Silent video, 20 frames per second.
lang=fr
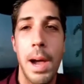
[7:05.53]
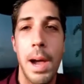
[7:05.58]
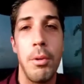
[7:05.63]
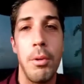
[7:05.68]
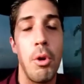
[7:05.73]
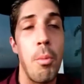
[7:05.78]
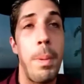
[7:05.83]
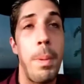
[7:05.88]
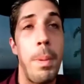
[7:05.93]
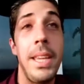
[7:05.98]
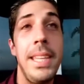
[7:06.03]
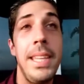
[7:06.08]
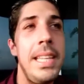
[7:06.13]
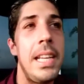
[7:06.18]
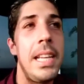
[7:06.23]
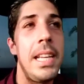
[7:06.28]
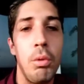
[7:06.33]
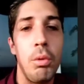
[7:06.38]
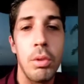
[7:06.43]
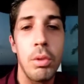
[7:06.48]
Le pays,
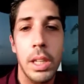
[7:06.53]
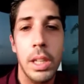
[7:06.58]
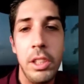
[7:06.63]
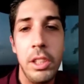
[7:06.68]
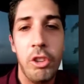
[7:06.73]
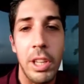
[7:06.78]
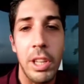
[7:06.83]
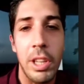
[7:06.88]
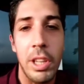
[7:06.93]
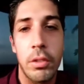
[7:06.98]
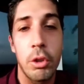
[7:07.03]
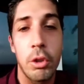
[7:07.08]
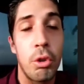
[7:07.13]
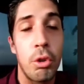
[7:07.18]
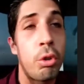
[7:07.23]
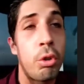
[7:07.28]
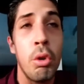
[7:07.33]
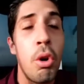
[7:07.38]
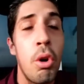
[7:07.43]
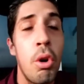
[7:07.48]
il est d'une richesse
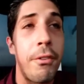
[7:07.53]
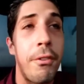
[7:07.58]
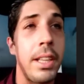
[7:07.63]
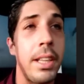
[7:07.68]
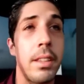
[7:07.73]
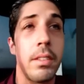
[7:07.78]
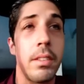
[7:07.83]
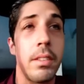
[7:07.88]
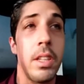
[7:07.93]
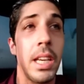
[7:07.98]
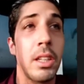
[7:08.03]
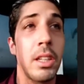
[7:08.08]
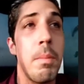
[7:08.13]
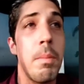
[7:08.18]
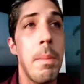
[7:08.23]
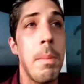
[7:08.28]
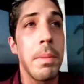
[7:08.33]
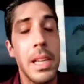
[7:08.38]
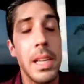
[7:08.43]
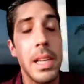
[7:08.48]
de tout, en fait. C'est-à-dire que
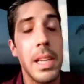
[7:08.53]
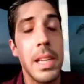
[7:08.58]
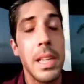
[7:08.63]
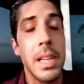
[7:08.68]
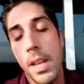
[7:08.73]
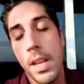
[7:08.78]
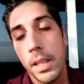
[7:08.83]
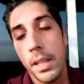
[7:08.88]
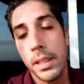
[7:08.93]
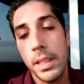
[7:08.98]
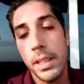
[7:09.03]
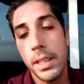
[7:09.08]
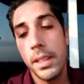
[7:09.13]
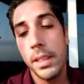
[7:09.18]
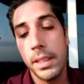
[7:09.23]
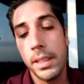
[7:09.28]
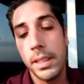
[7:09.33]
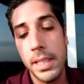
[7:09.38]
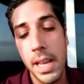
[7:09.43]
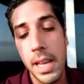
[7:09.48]
même quelqu'un qui,
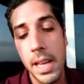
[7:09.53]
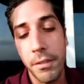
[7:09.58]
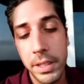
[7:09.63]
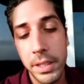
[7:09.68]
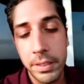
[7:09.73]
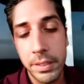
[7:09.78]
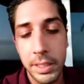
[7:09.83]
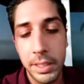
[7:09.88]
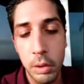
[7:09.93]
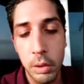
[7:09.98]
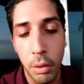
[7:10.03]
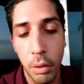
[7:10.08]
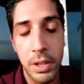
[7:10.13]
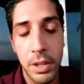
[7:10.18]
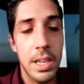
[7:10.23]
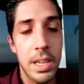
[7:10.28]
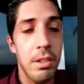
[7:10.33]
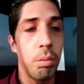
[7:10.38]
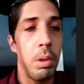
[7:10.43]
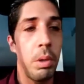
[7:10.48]
qui, investit
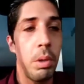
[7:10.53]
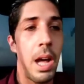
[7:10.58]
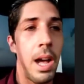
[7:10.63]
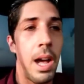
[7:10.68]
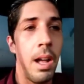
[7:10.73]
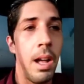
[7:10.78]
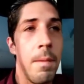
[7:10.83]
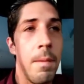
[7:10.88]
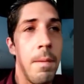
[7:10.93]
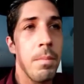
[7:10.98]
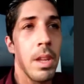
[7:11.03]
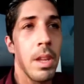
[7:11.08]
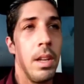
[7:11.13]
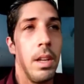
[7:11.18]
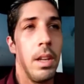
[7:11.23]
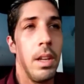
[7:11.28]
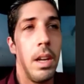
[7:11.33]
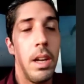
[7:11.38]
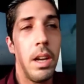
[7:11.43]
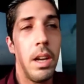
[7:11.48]
au Venezuela,
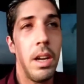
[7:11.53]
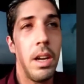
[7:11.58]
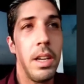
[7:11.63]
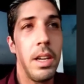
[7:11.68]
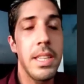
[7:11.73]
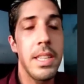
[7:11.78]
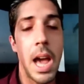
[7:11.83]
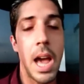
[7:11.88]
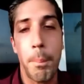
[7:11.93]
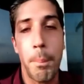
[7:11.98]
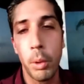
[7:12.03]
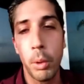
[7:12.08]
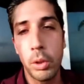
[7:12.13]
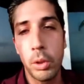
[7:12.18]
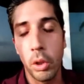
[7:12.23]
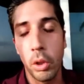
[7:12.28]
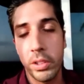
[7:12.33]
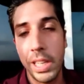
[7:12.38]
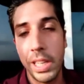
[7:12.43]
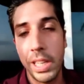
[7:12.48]
euh, il y a un
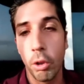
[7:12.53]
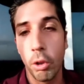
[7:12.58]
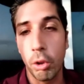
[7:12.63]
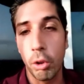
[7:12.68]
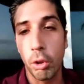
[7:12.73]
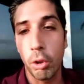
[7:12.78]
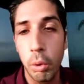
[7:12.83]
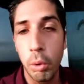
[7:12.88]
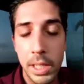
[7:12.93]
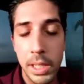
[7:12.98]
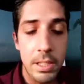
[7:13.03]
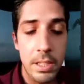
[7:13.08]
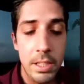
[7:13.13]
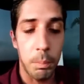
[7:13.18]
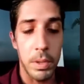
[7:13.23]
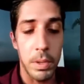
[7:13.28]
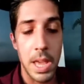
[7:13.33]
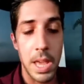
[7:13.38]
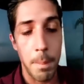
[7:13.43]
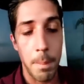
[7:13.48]
potentiel dans le
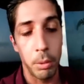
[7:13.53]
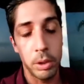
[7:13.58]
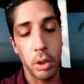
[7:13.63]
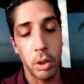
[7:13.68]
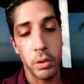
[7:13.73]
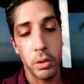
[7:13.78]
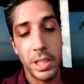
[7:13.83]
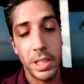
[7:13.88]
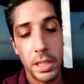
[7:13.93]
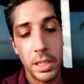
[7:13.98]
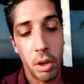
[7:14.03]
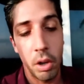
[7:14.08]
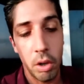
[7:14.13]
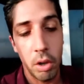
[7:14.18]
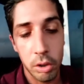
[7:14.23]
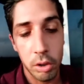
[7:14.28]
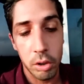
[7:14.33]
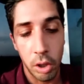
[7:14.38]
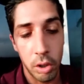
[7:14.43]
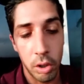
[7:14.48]
tourisme, il y a un potentiel
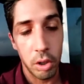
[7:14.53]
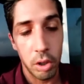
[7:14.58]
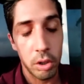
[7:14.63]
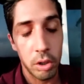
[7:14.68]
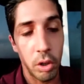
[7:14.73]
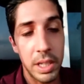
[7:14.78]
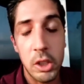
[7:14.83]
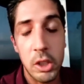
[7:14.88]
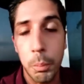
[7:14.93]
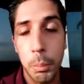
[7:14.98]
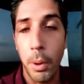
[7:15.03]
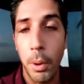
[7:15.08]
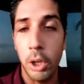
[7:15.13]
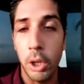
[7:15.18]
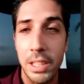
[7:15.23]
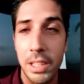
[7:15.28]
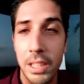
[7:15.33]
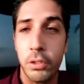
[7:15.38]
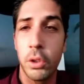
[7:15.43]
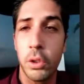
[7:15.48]
dans,
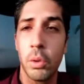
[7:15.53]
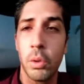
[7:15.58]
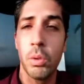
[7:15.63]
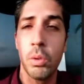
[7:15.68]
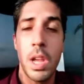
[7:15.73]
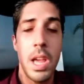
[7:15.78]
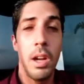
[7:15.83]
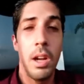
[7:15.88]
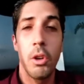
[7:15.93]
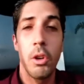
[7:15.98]
l'exportation.